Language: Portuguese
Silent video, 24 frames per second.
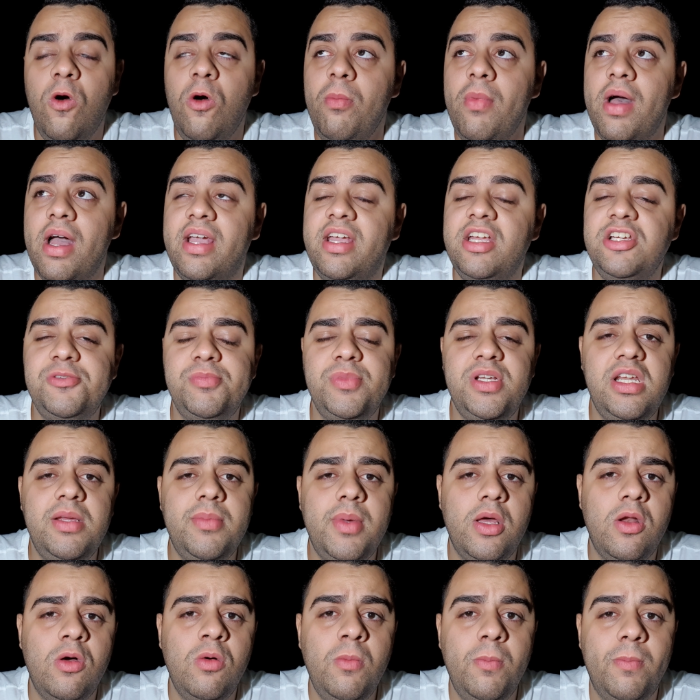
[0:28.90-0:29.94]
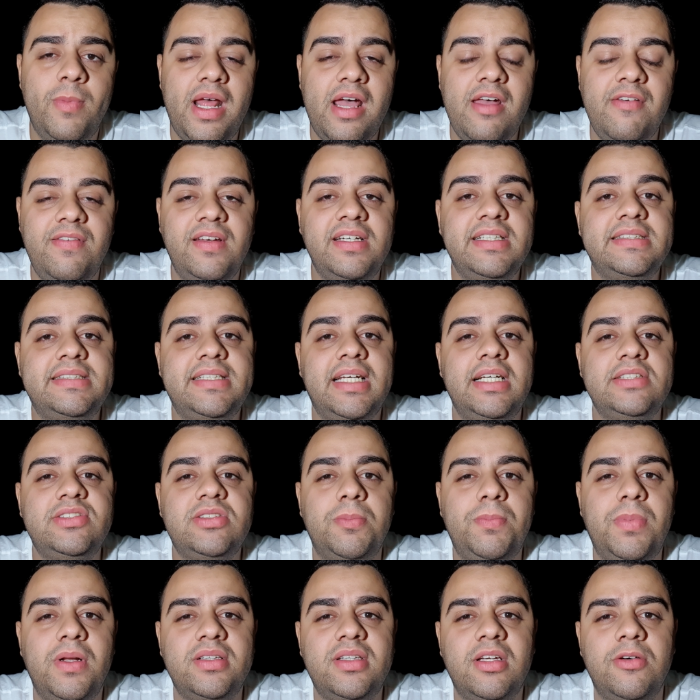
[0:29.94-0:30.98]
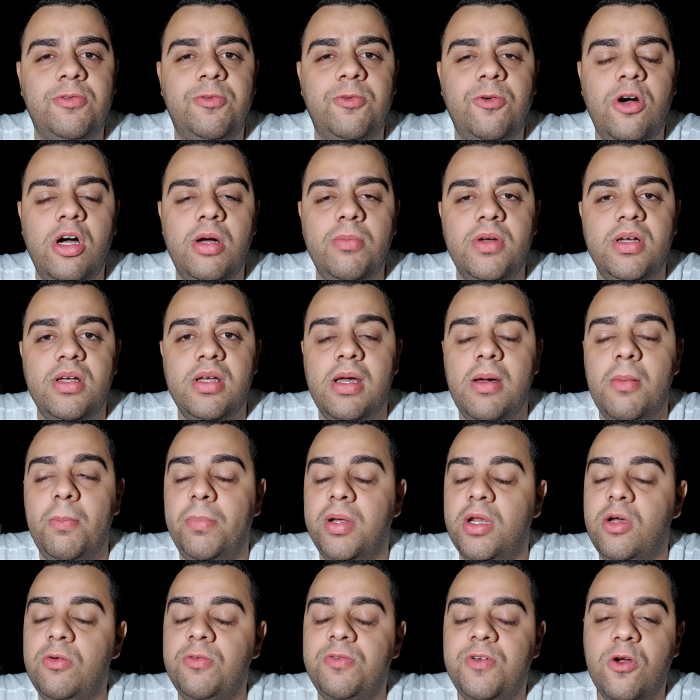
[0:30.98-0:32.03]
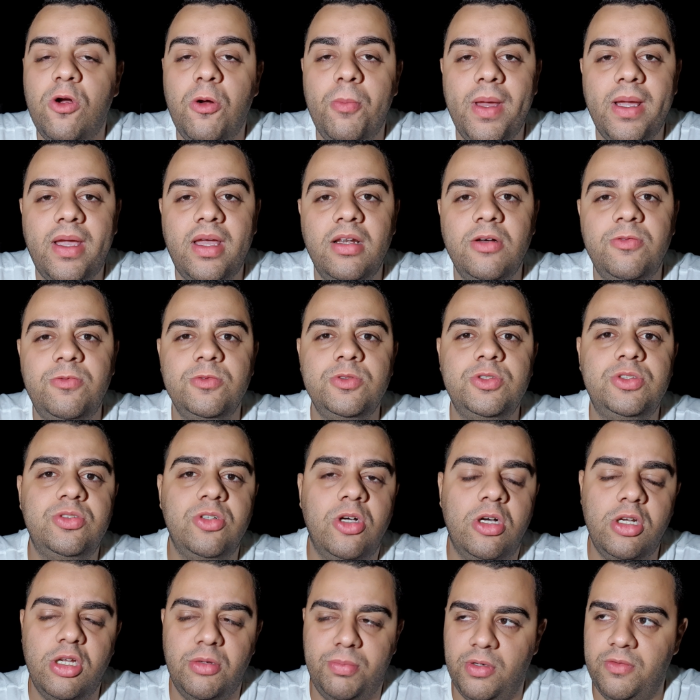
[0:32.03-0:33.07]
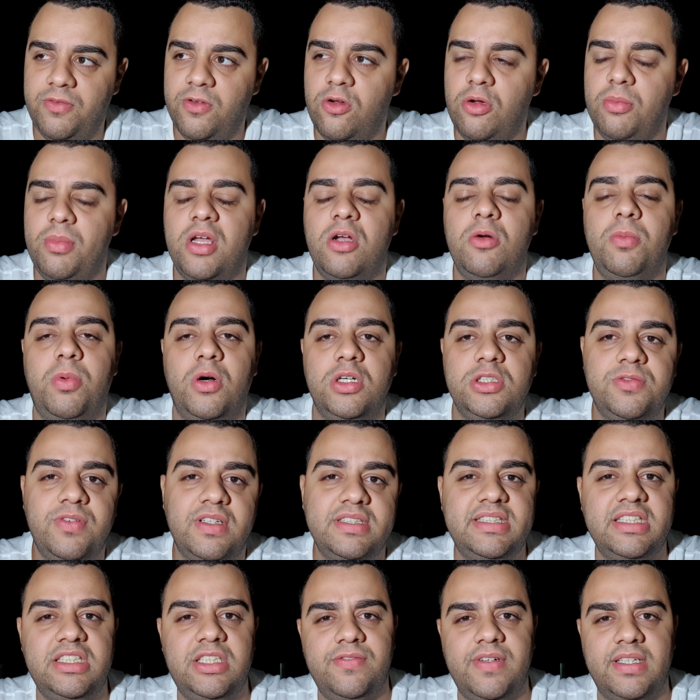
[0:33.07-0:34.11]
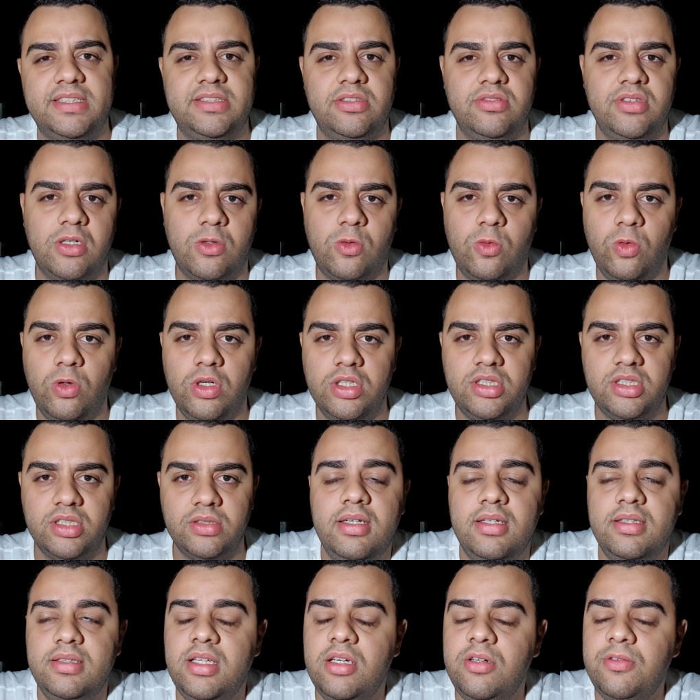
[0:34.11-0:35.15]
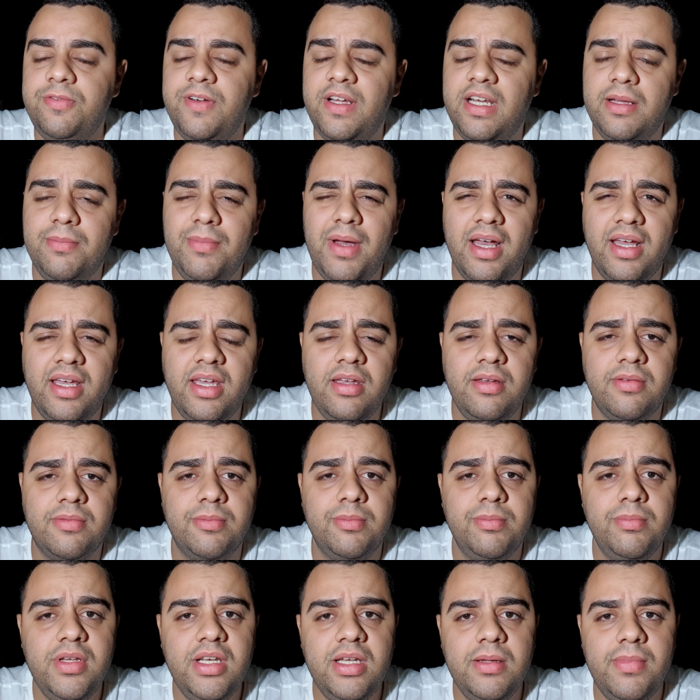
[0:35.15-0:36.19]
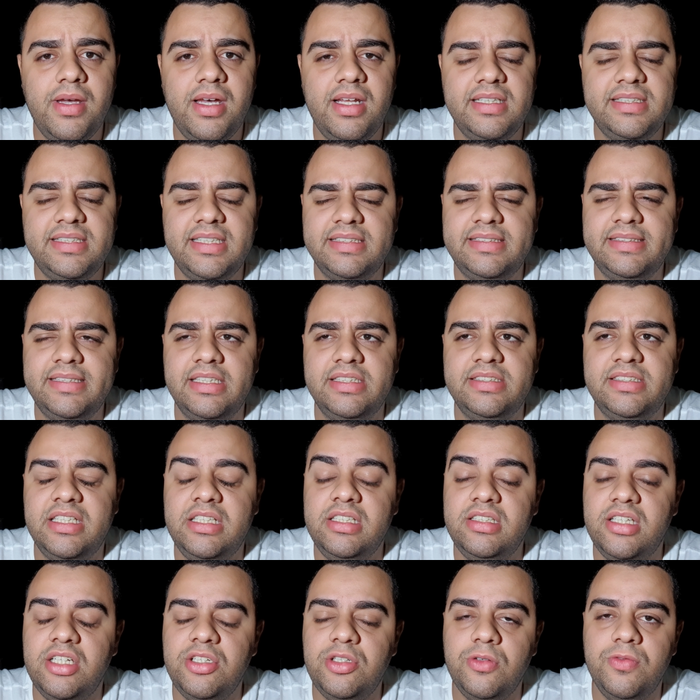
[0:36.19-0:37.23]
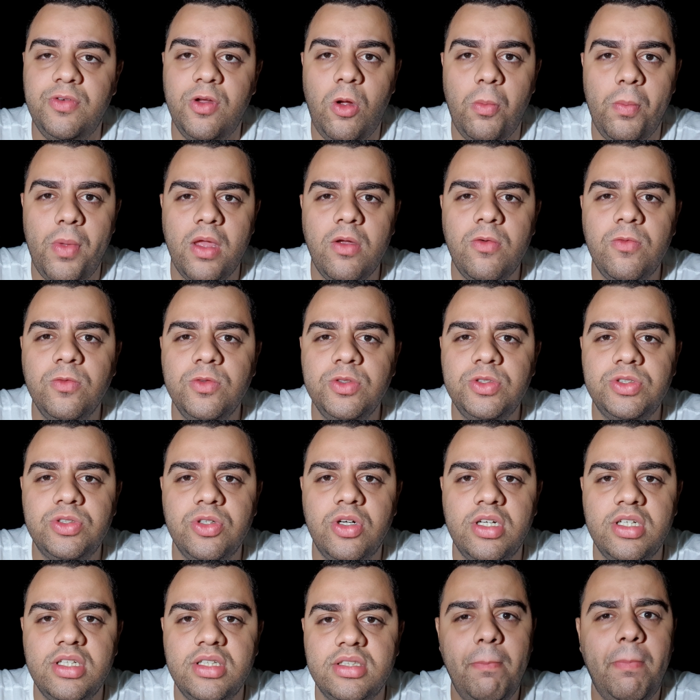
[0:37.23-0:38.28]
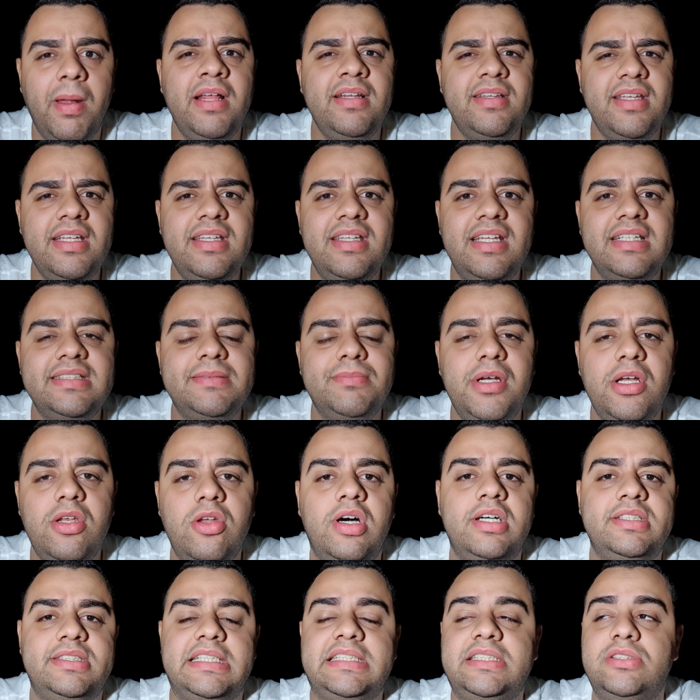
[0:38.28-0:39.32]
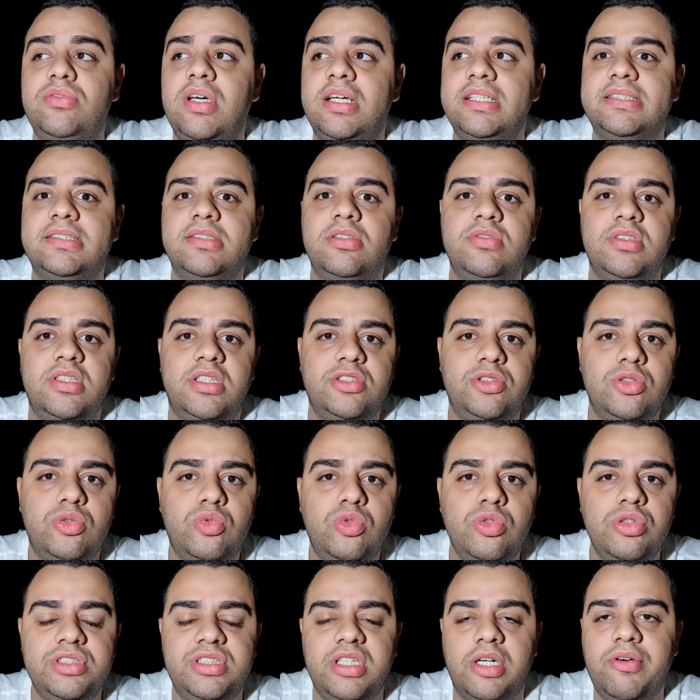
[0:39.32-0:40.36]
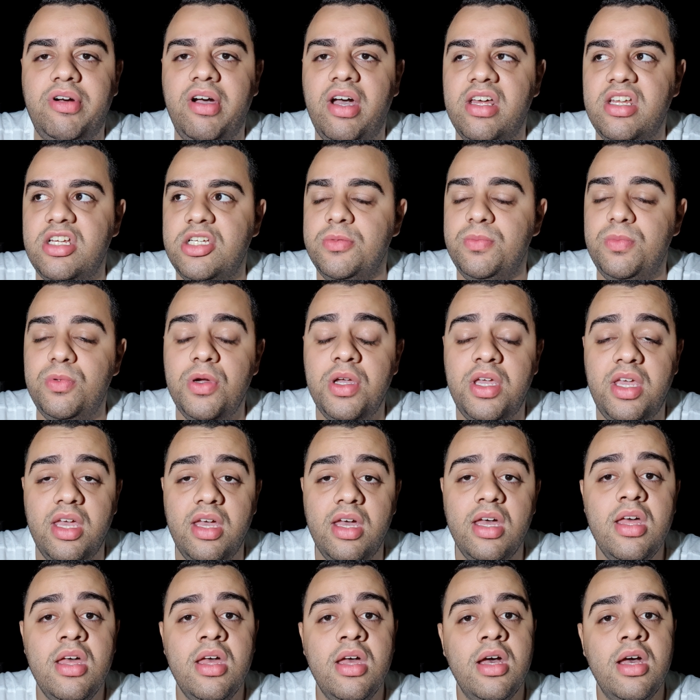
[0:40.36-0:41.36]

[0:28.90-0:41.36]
O Marquinhos me liberou um breve acesso à plataforma para eu ver como é que ela funciona, para ver como é que eu posso fazer ativação da conta. Daí eu falei, Marquinhos, me libera esse acesso aí, deixa eu ver como é que funciona, para entender melhor essa situação né, de curso de aquarismo, porque